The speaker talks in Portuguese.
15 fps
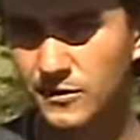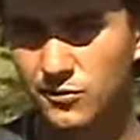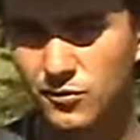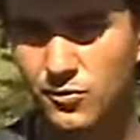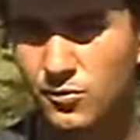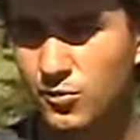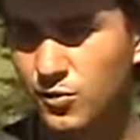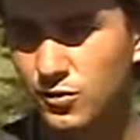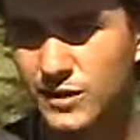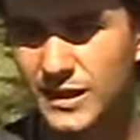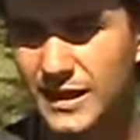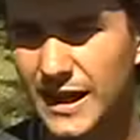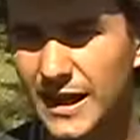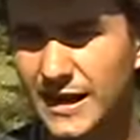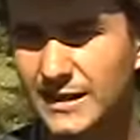Não
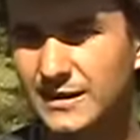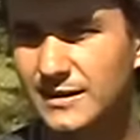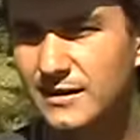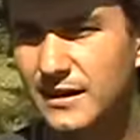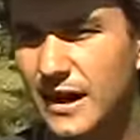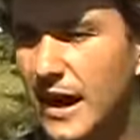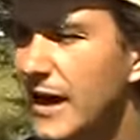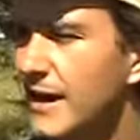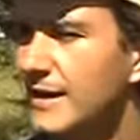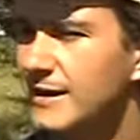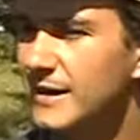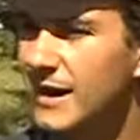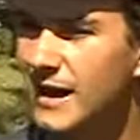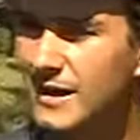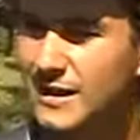muda nada. A
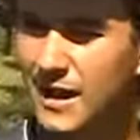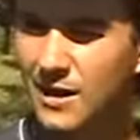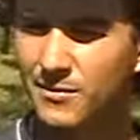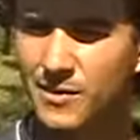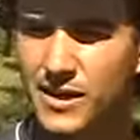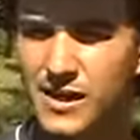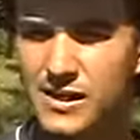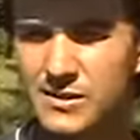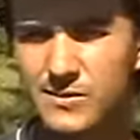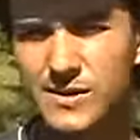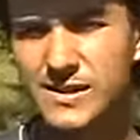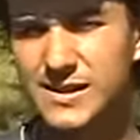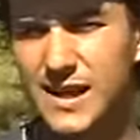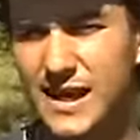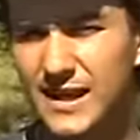entrada é a mesma,
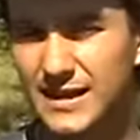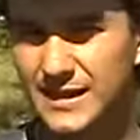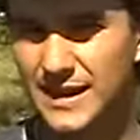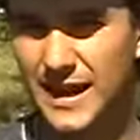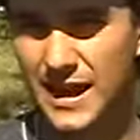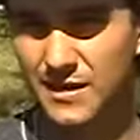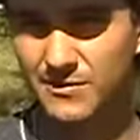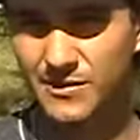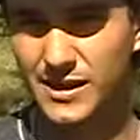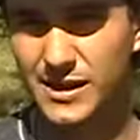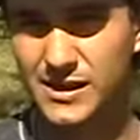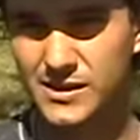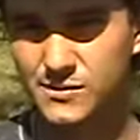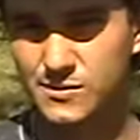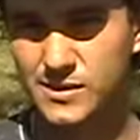a saída é a
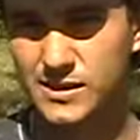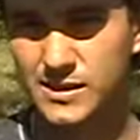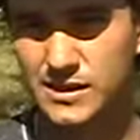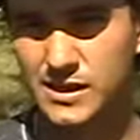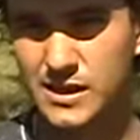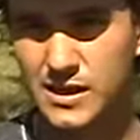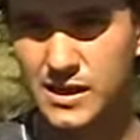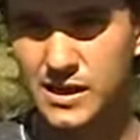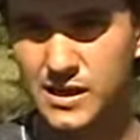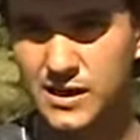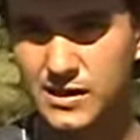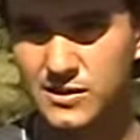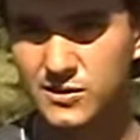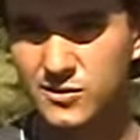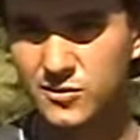mesma.
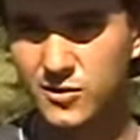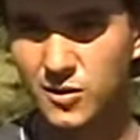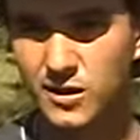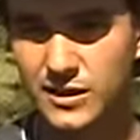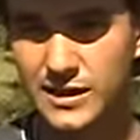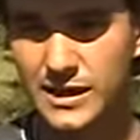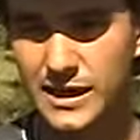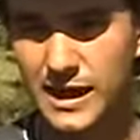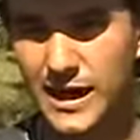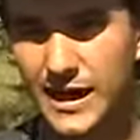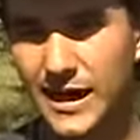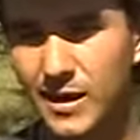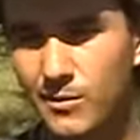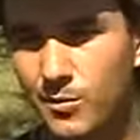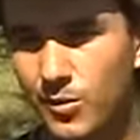Só que a
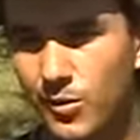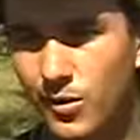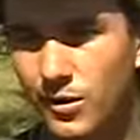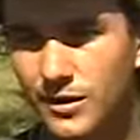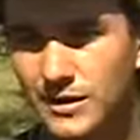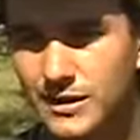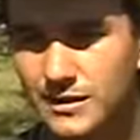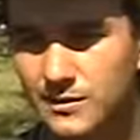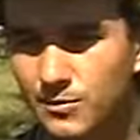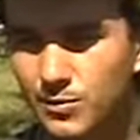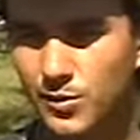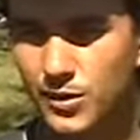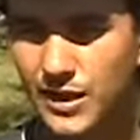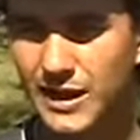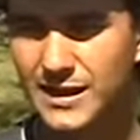rebrota,
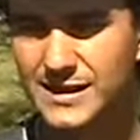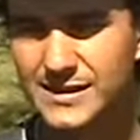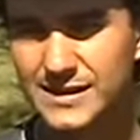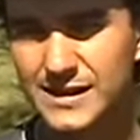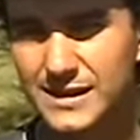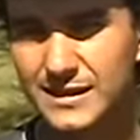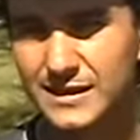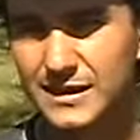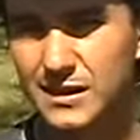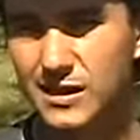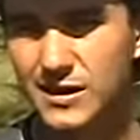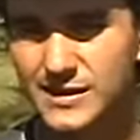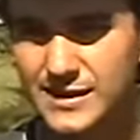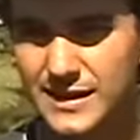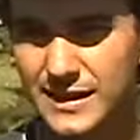por ele ser, ter
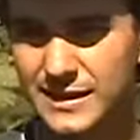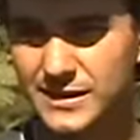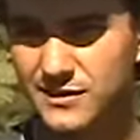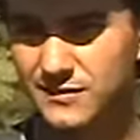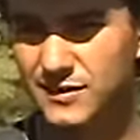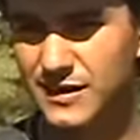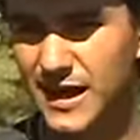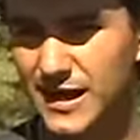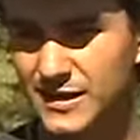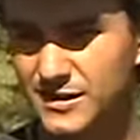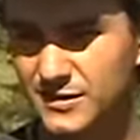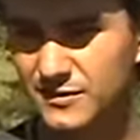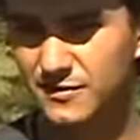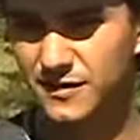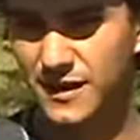a
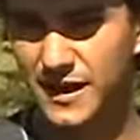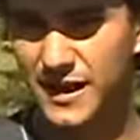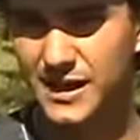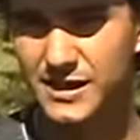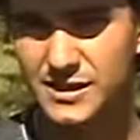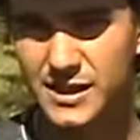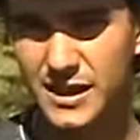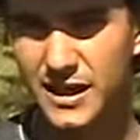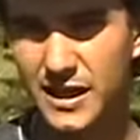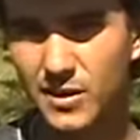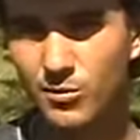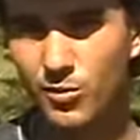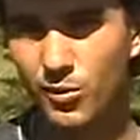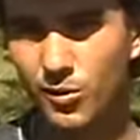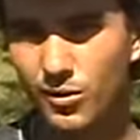seletividade diferente, a
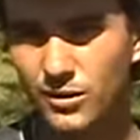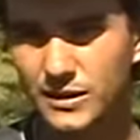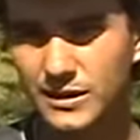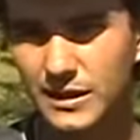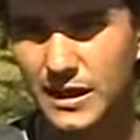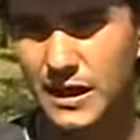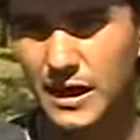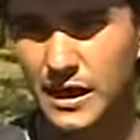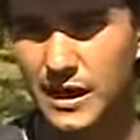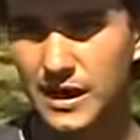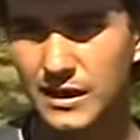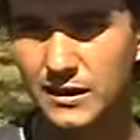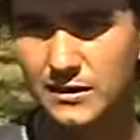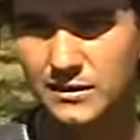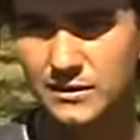rebrota é